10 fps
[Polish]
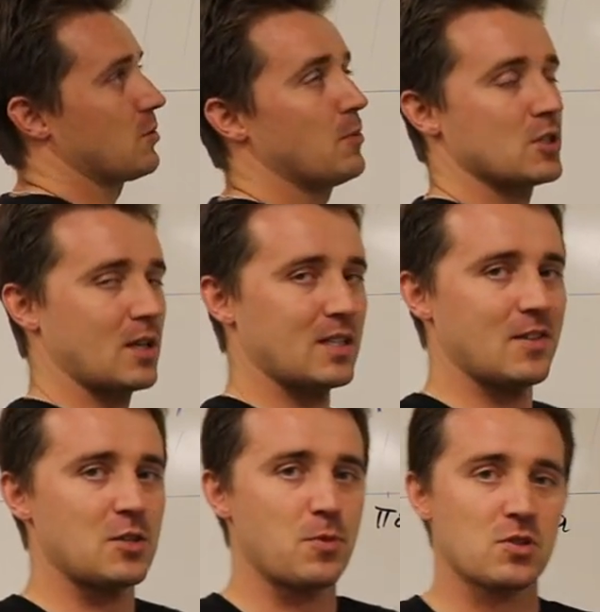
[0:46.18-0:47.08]
to można
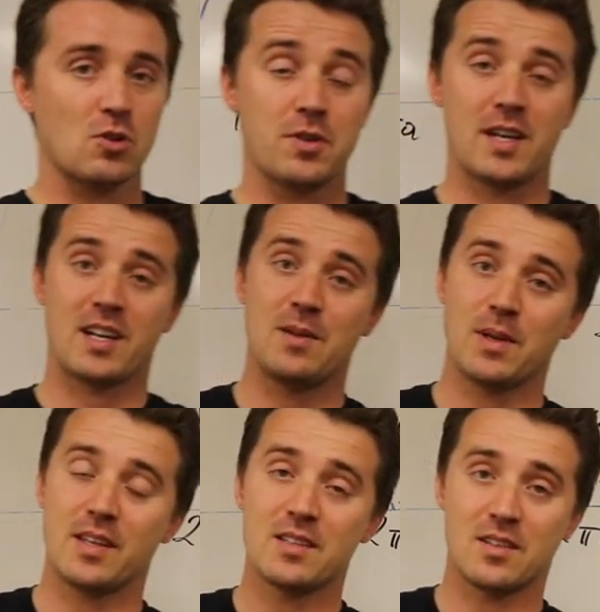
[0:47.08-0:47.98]
nazwać prostokąty
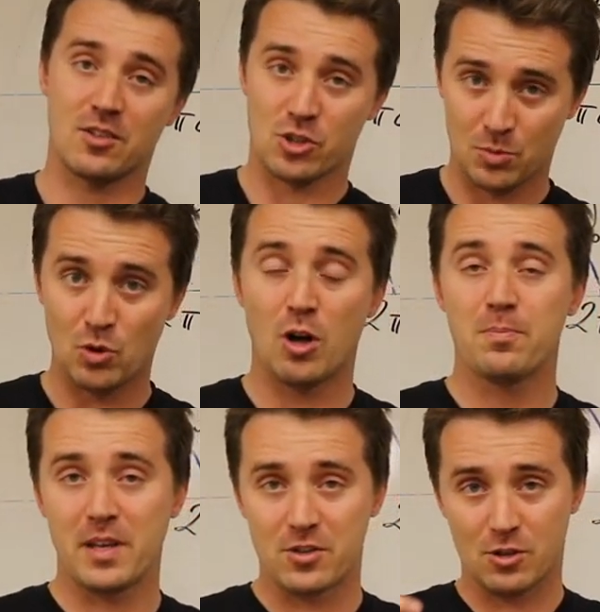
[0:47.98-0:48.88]
Archimedesa, gdyż to był on
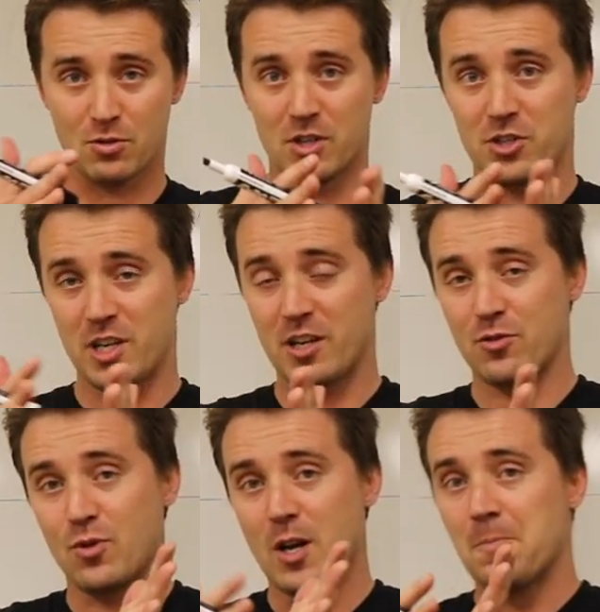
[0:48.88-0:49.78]
pierwszy, który
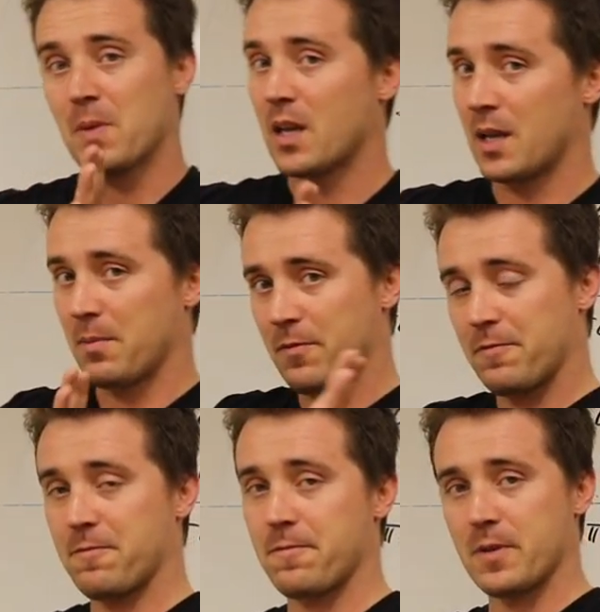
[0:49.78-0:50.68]
dzielił e,
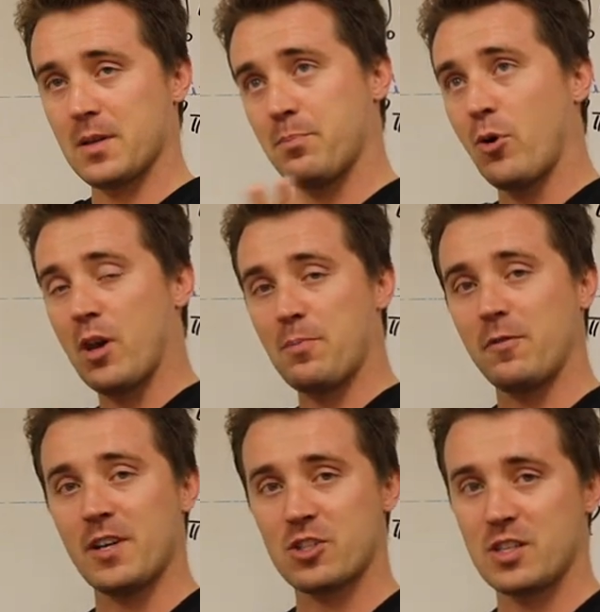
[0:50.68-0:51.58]
e, pole
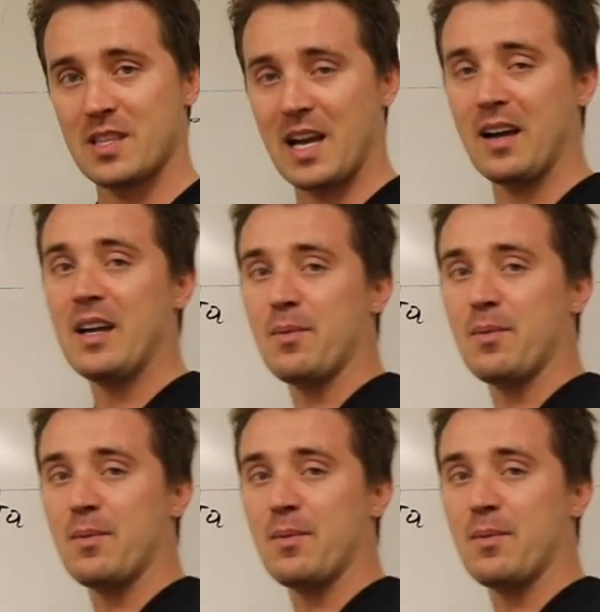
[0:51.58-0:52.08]
powierzchni na